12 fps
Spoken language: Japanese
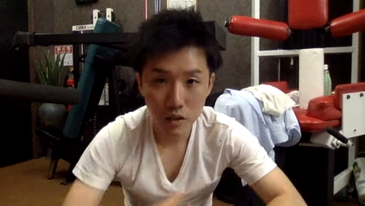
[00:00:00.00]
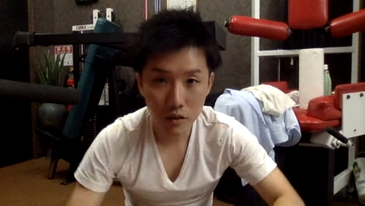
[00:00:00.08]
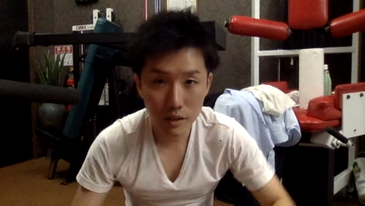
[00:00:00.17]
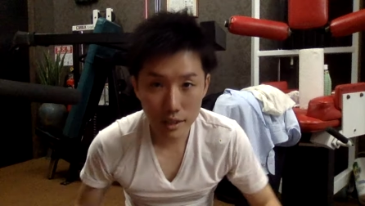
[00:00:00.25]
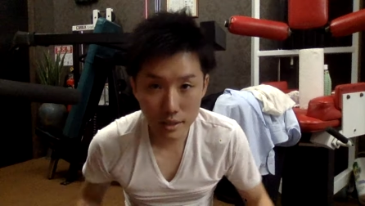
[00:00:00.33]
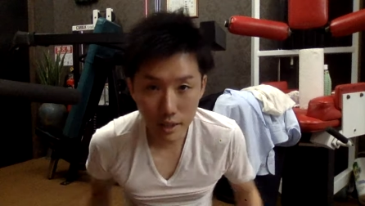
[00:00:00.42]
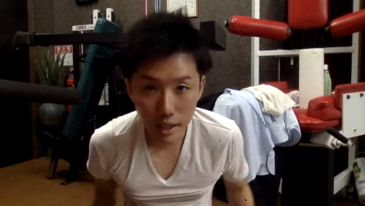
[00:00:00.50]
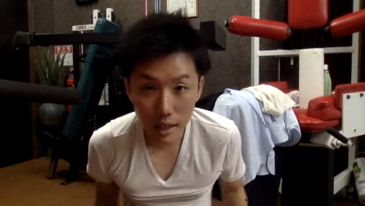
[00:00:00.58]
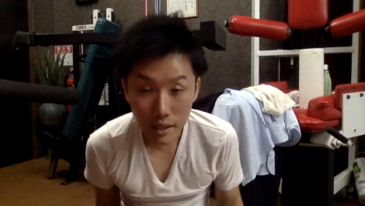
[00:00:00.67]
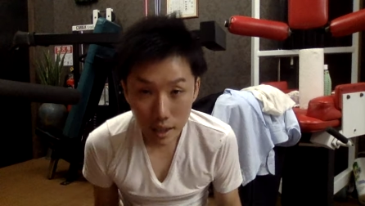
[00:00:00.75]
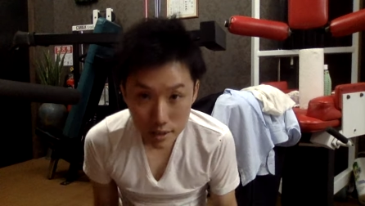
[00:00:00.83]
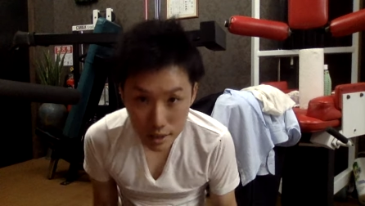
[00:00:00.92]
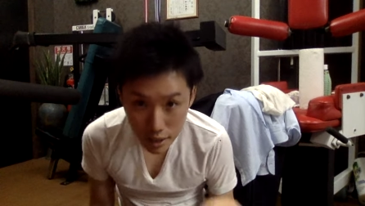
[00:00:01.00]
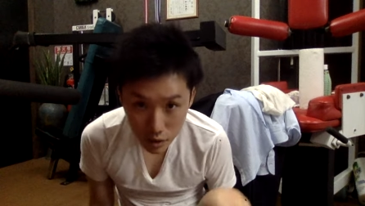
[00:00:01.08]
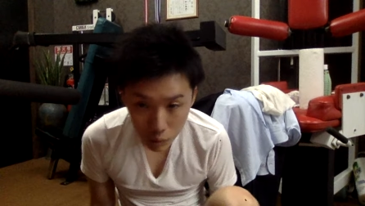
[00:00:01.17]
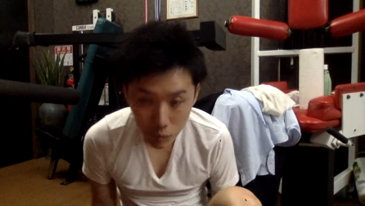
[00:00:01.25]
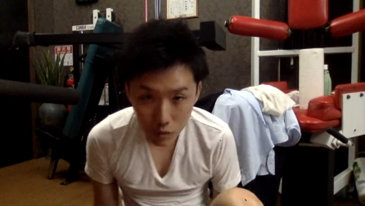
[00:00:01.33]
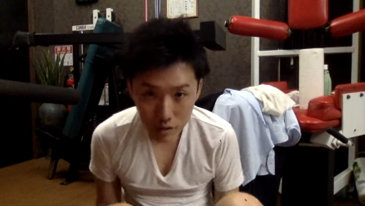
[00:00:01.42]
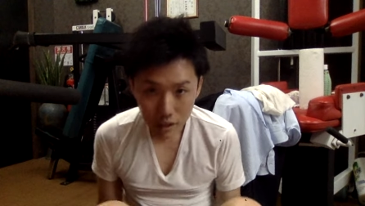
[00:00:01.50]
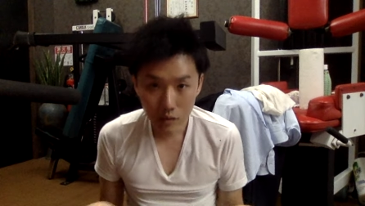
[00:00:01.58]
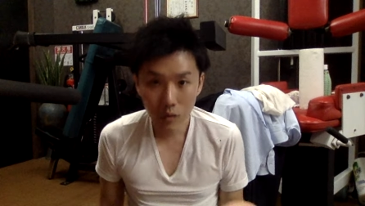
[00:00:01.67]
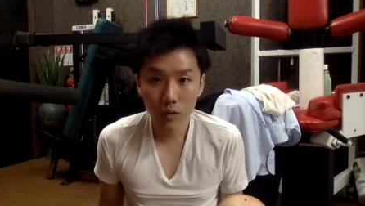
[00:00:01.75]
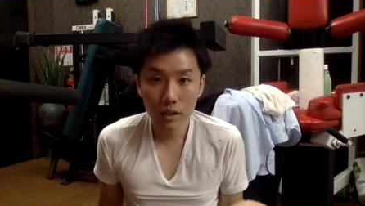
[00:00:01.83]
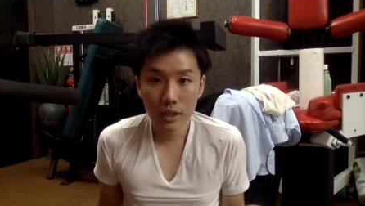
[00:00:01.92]
今日はですね、なぜ思った
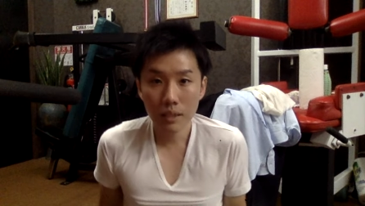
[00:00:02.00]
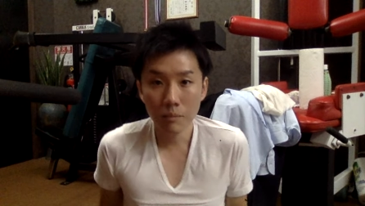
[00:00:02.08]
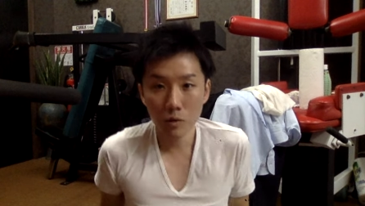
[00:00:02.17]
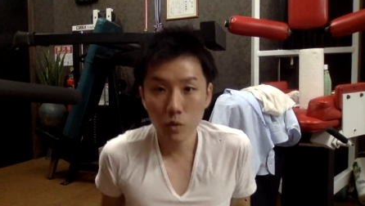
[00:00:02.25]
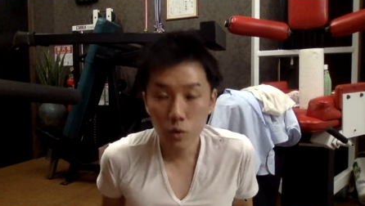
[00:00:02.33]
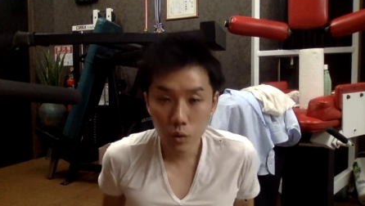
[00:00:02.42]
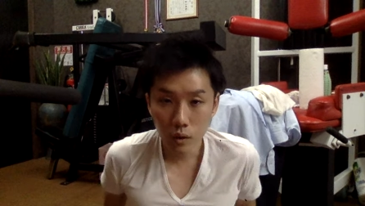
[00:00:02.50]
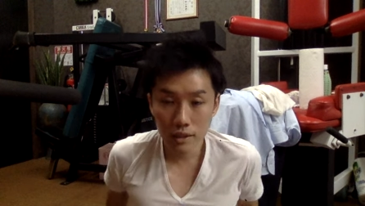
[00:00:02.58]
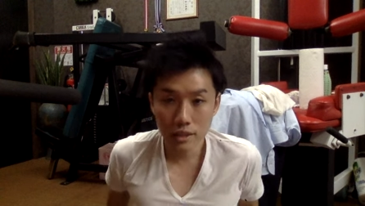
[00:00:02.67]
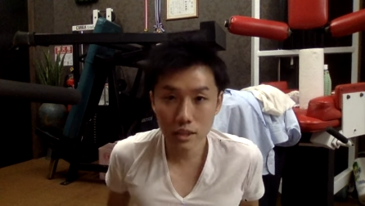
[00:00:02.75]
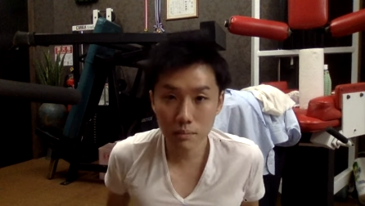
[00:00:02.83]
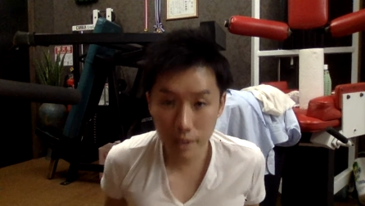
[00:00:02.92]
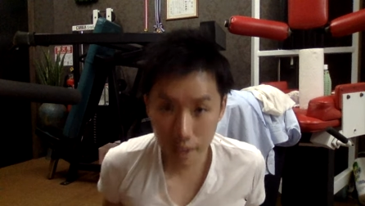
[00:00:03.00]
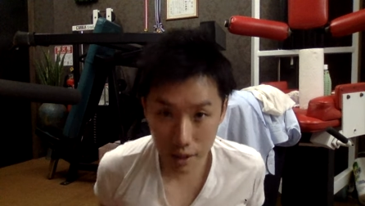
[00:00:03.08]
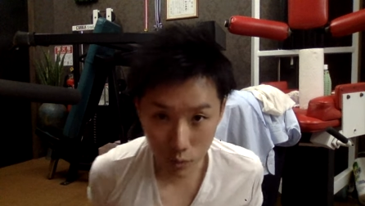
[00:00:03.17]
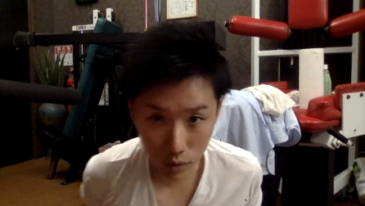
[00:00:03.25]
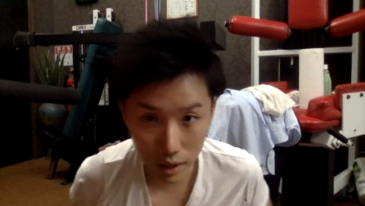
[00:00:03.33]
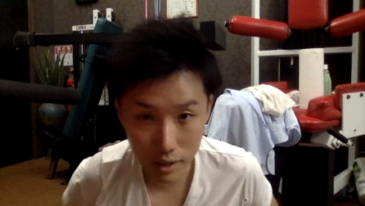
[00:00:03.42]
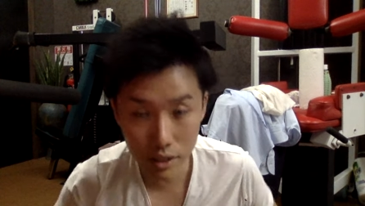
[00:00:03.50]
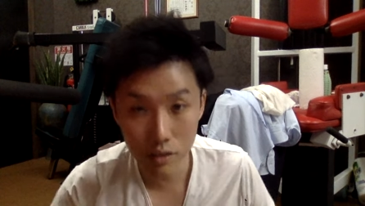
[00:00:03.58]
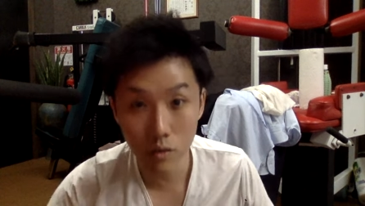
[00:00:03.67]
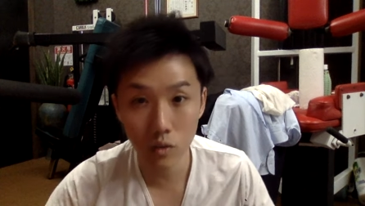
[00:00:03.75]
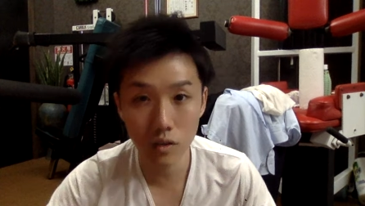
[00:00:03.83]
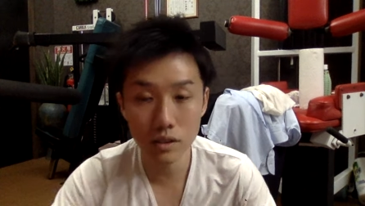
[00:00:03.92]
通りに物事が進まないのかってい
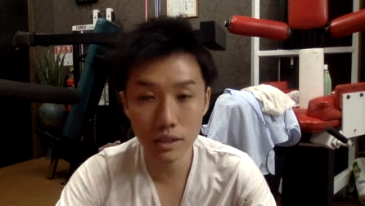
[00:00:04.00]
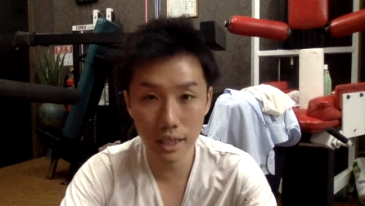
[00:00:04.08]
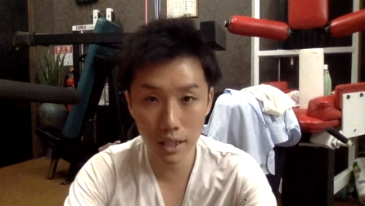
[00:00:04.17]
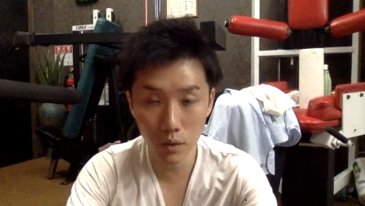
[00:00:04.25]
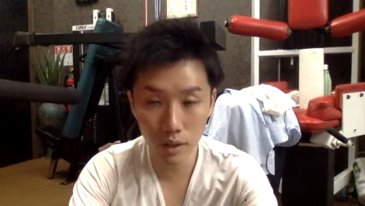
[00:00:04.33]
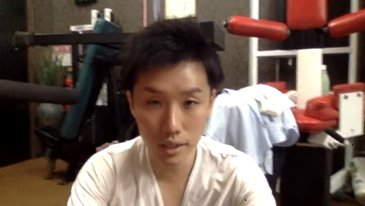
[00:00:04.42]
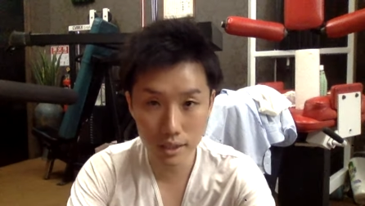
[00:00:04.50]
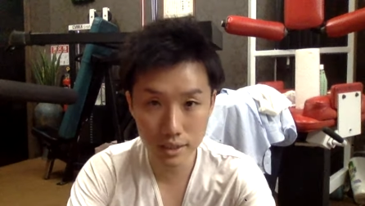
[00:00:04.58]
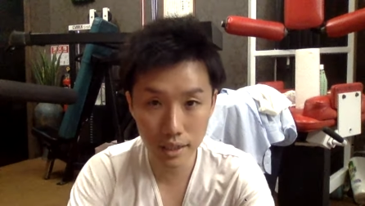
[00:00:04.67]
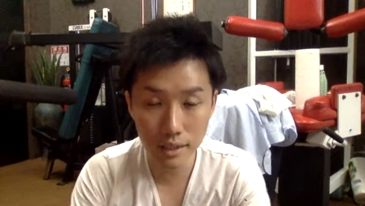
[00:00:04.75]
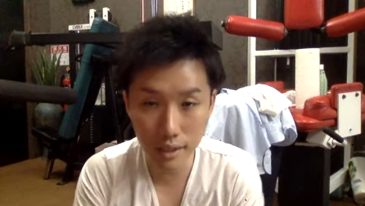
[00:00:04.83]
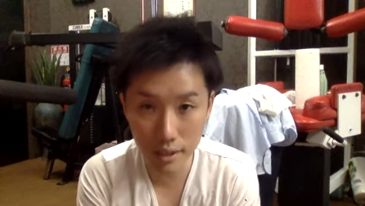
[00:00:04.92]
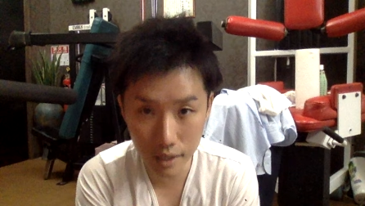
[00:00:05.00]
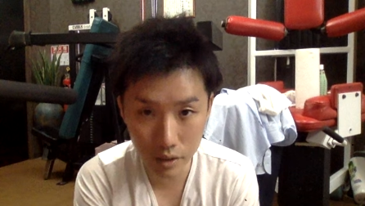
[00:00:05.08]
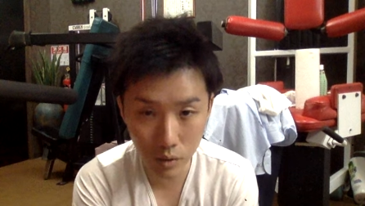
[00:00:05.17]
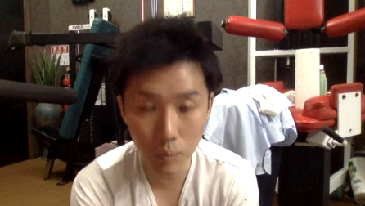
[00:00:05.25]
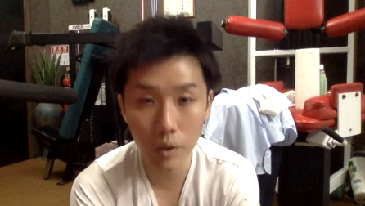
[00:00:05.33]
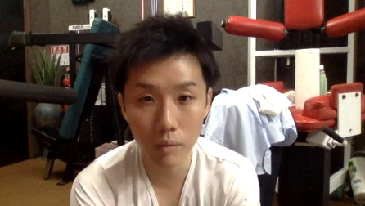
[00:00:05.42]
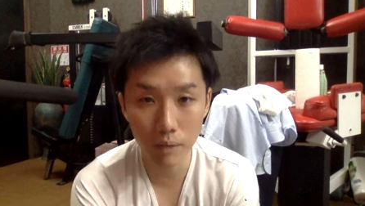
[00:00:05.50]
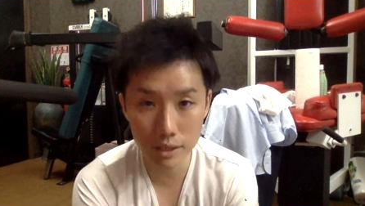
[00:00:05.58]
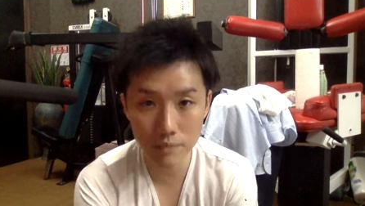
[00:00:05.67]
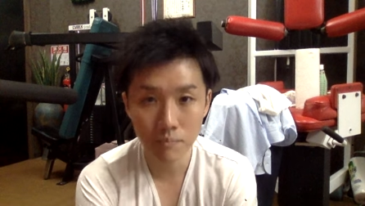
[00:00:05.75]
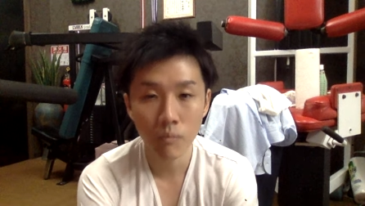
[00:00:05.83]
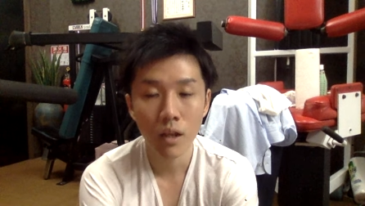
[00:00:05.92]
うことについて、ね、お話していきたいなと思います。